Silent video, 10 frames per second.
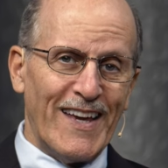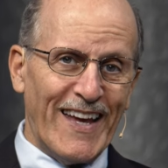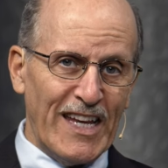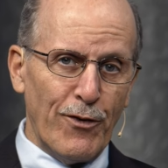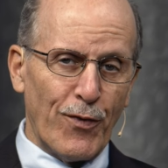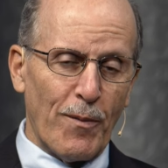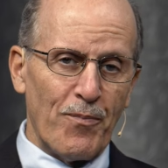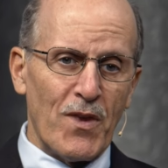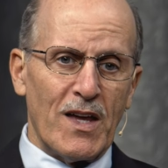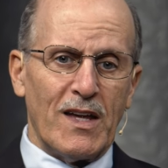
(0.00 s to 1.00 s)
zabrane do
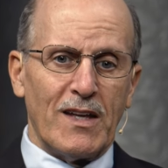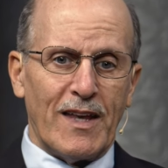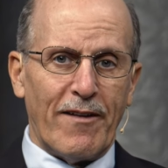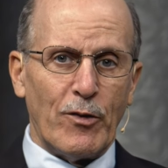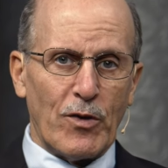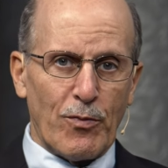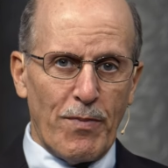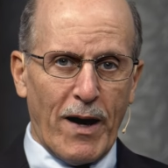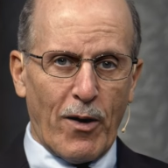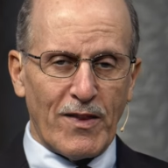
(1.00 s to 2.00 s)
Izraela i
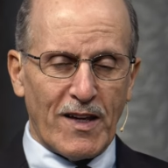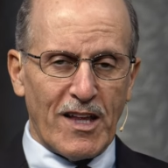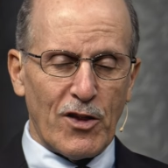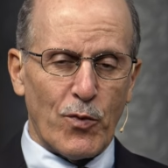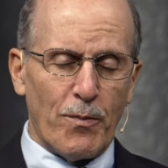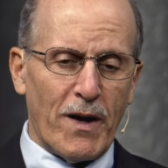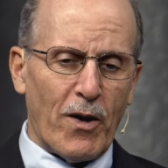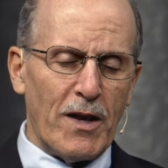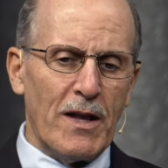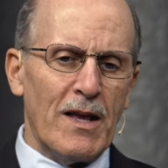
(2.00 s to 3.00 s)
pochowane w ziemi
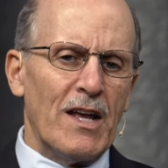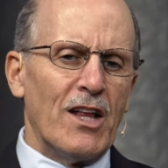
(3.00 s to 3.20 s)
Efraima.